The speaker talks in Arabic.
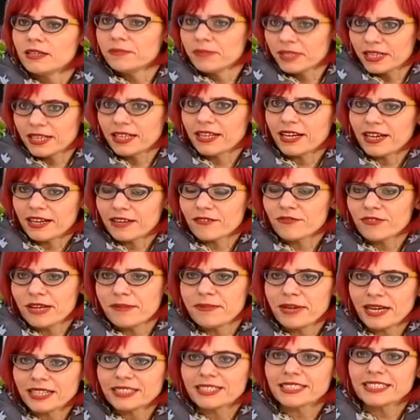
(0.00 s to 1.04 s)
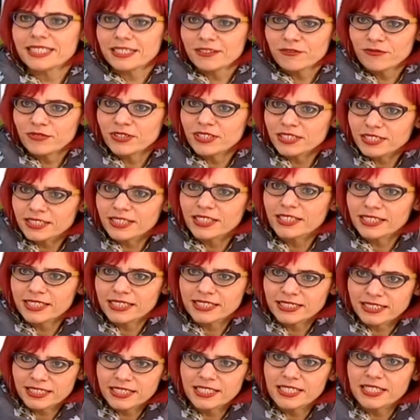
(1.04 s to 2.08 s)
مثل افلامي عاده في قصه
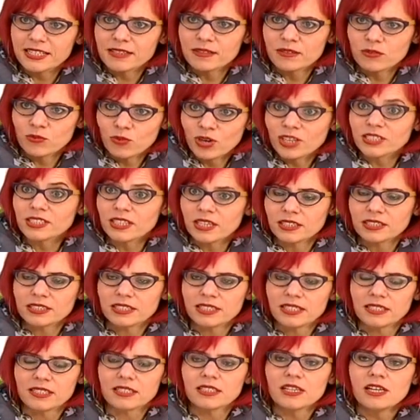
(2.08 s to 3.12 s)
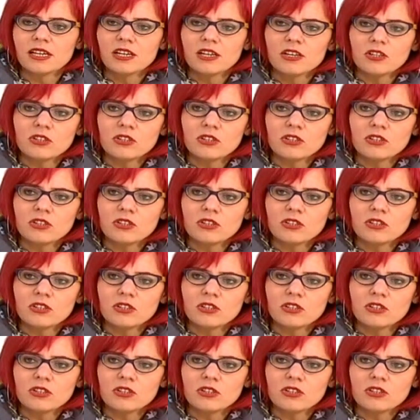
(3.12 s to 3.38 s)
هيك صغيره واضحه كتير